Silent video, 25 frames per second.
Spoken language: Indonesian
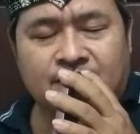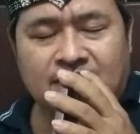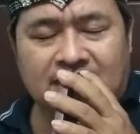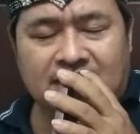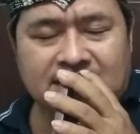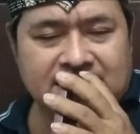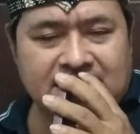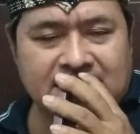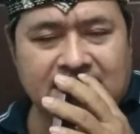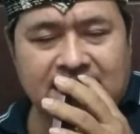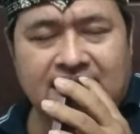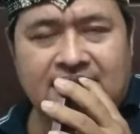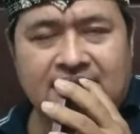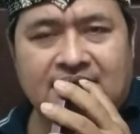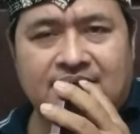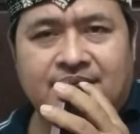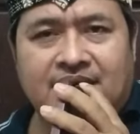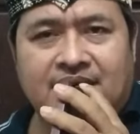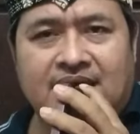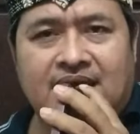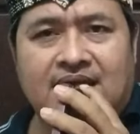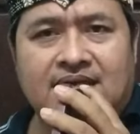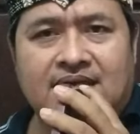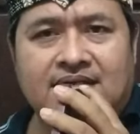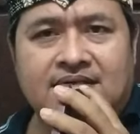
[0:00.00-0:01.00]
Bukan saya yang
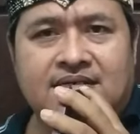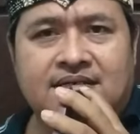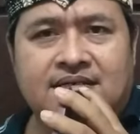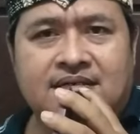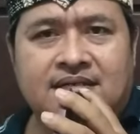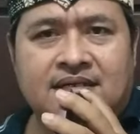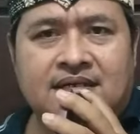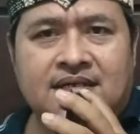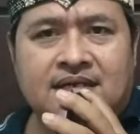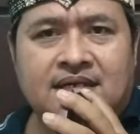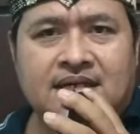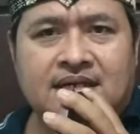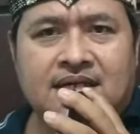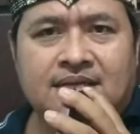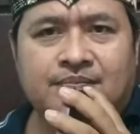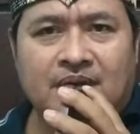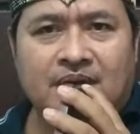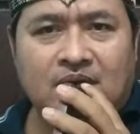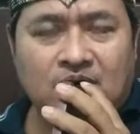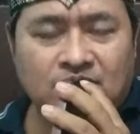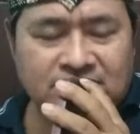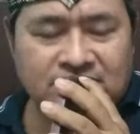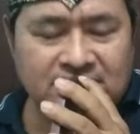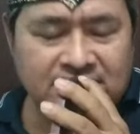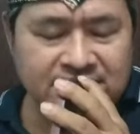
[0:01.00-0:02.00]
bilang.
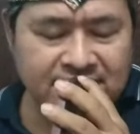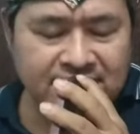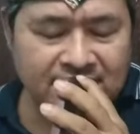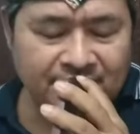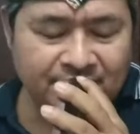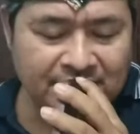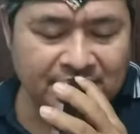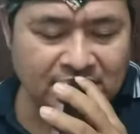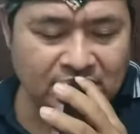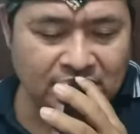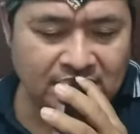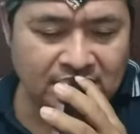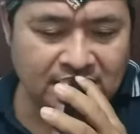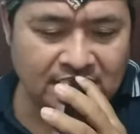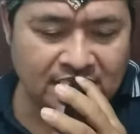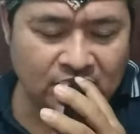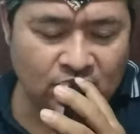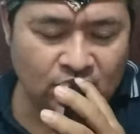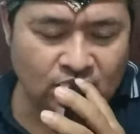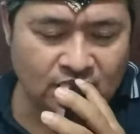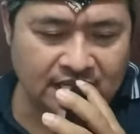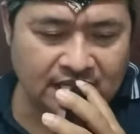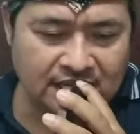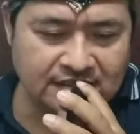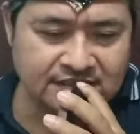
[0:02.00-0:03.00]
Barusan saya
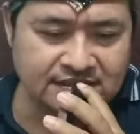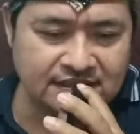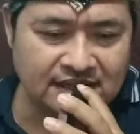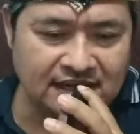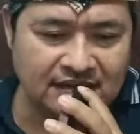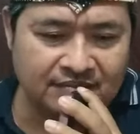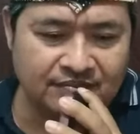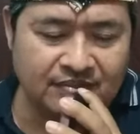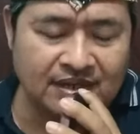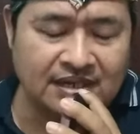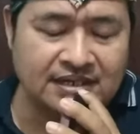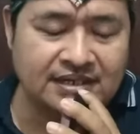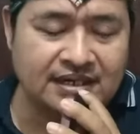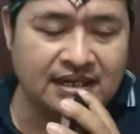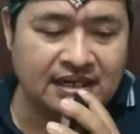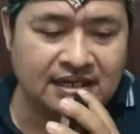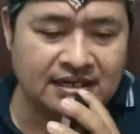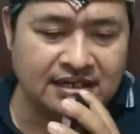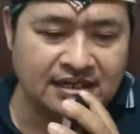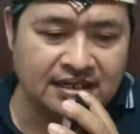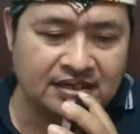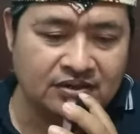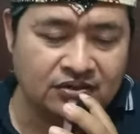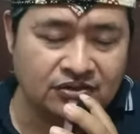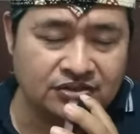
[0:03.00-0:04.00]
menirukan ceramah
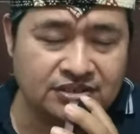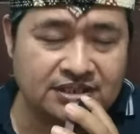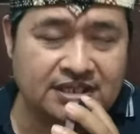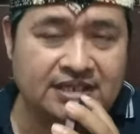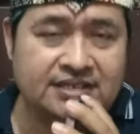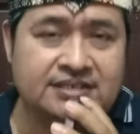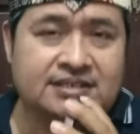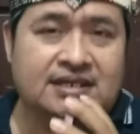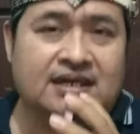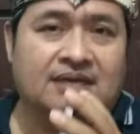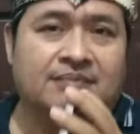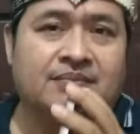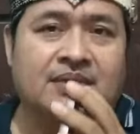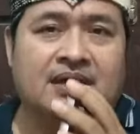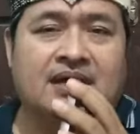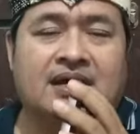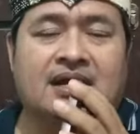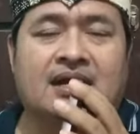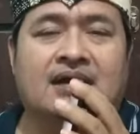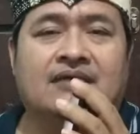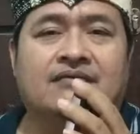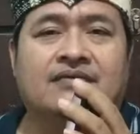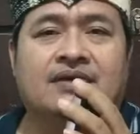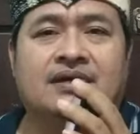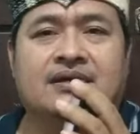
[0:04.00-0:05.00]
dari Gus Islah
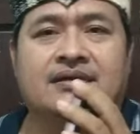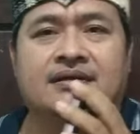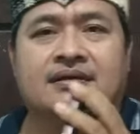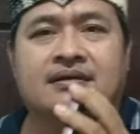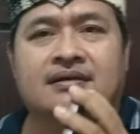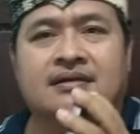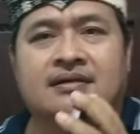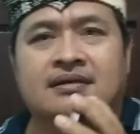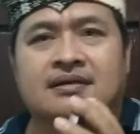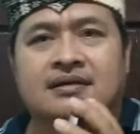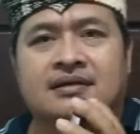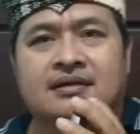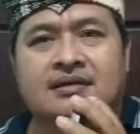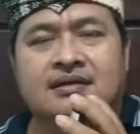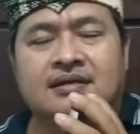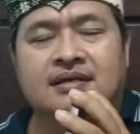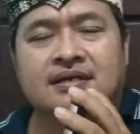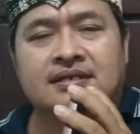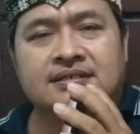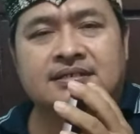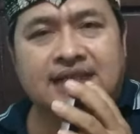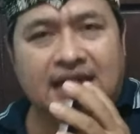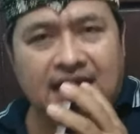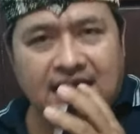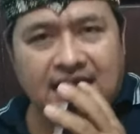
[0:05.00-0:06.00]
Baharawi.
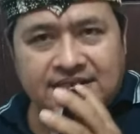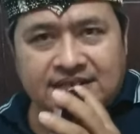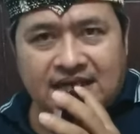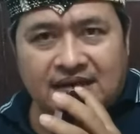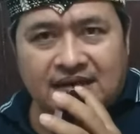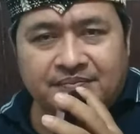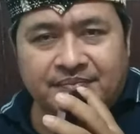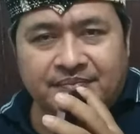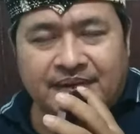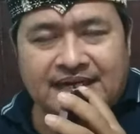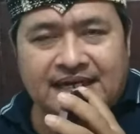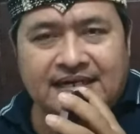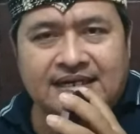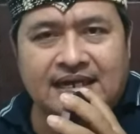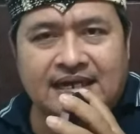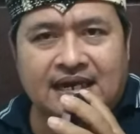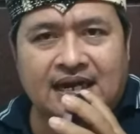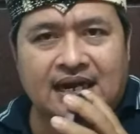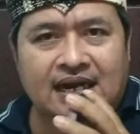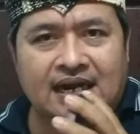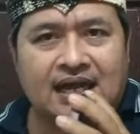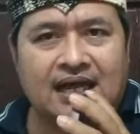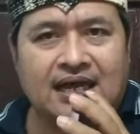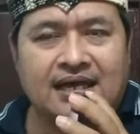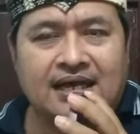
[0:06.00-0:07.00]
Jangan sampai di
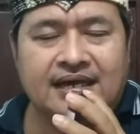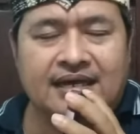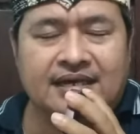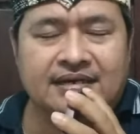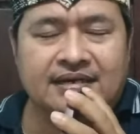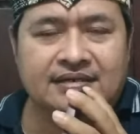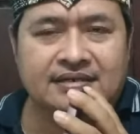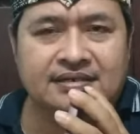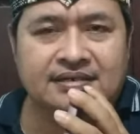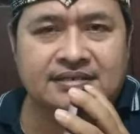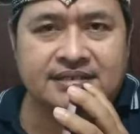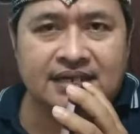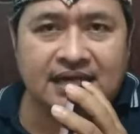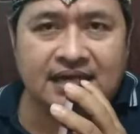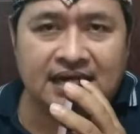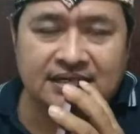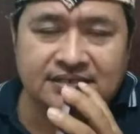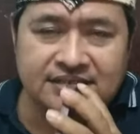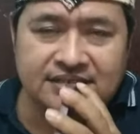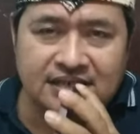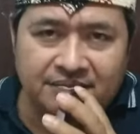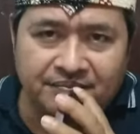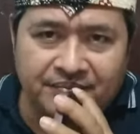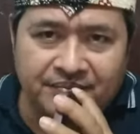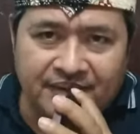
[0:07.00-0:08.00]
daerah lain, jangan
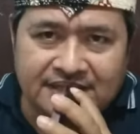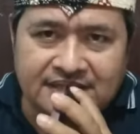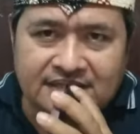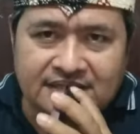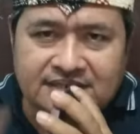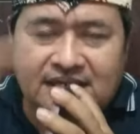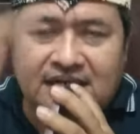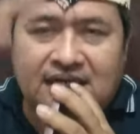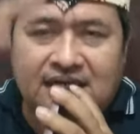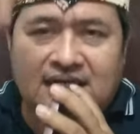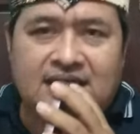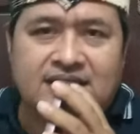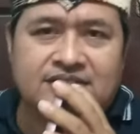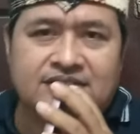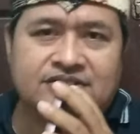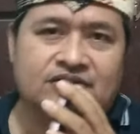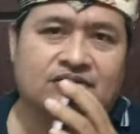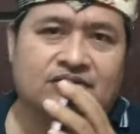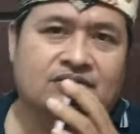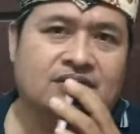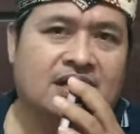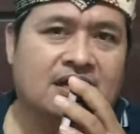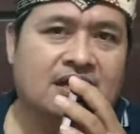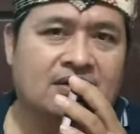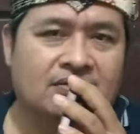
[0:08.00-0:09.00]
sampai secara
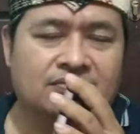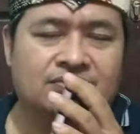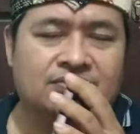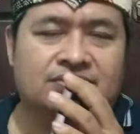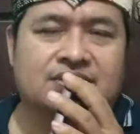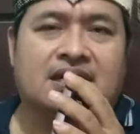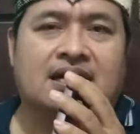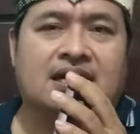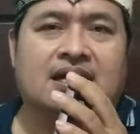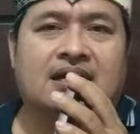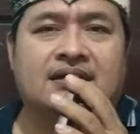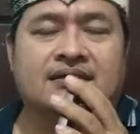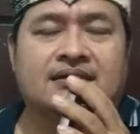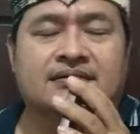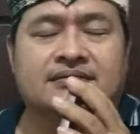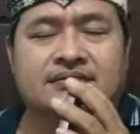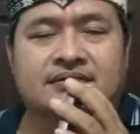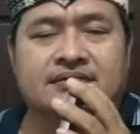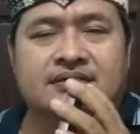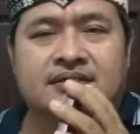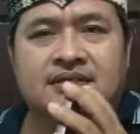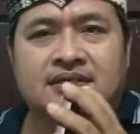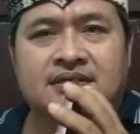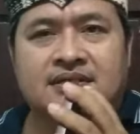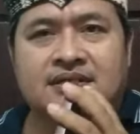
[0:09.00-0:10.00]
nasional rusak,
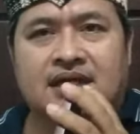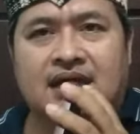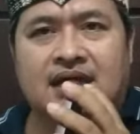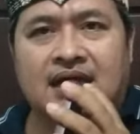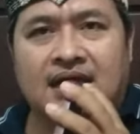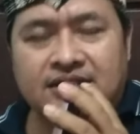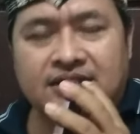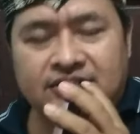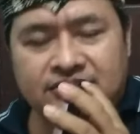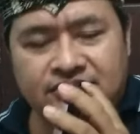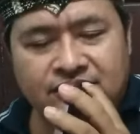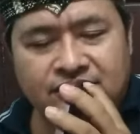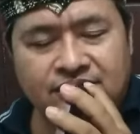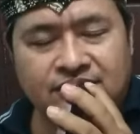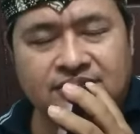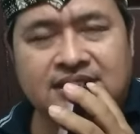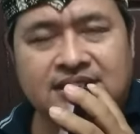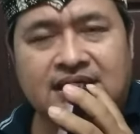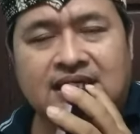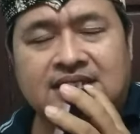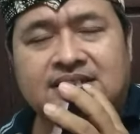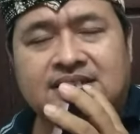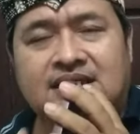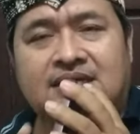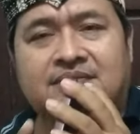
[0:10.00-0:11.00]
hancur,
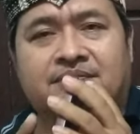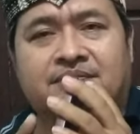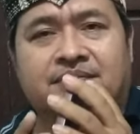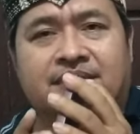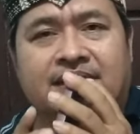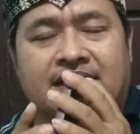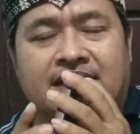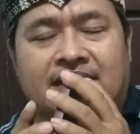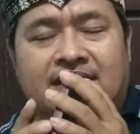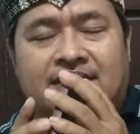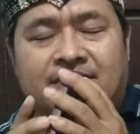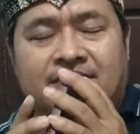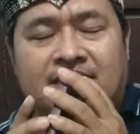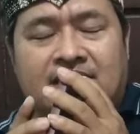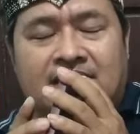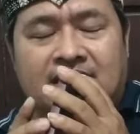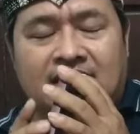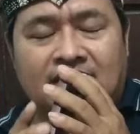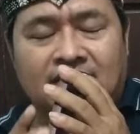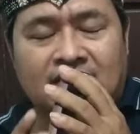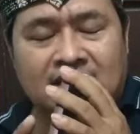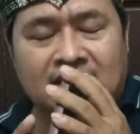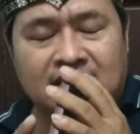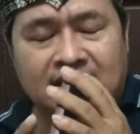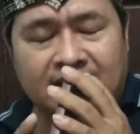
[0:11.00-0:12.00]
jangan sampai.
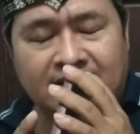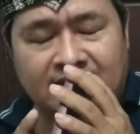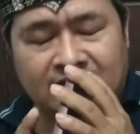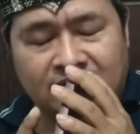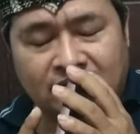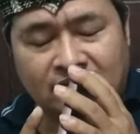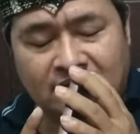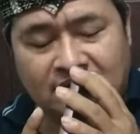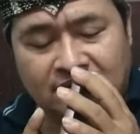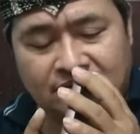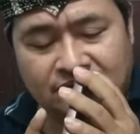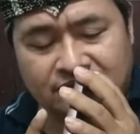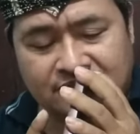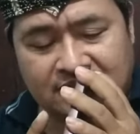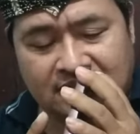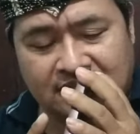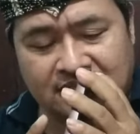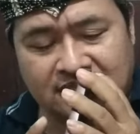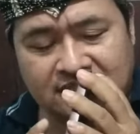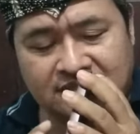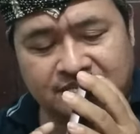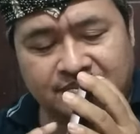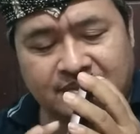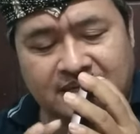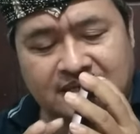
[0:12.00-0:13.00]
Maka warga NO harusnya
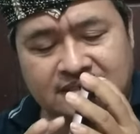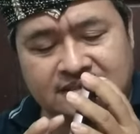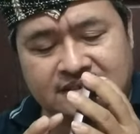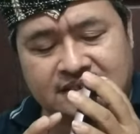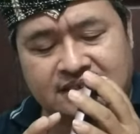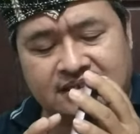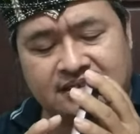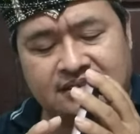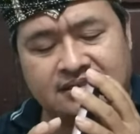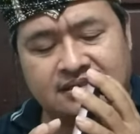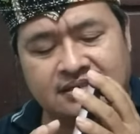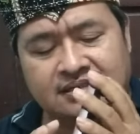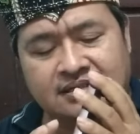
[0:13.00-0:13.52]
antisipasi.